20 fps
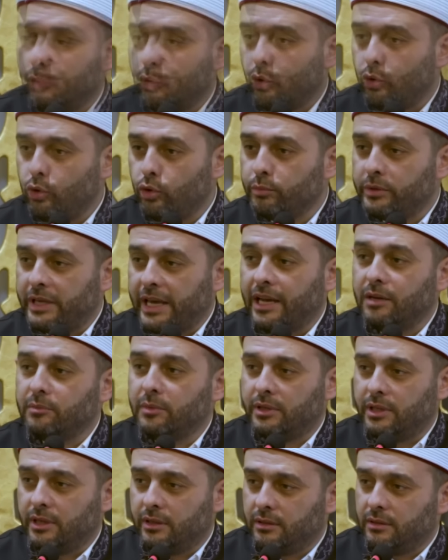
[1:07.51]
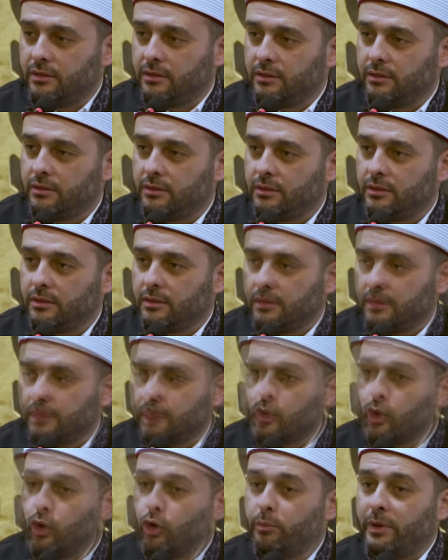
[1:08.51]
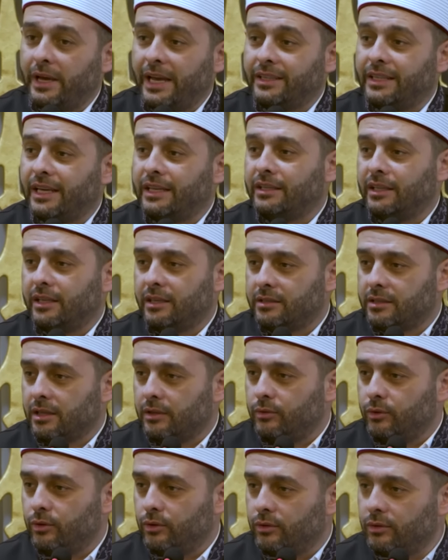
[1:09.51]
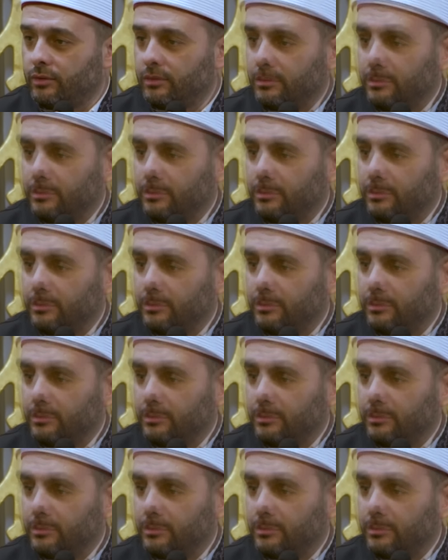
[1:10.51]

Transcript: ölüm gelmeden tövbe edenleri seviyor.